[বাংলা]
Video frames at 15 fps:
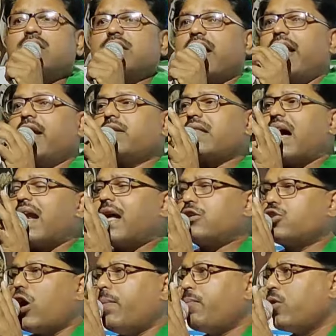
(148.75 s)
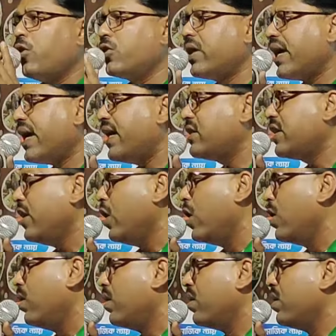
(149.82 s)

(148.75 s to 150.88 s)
যে তারা স্বপ্ন দেখেছিল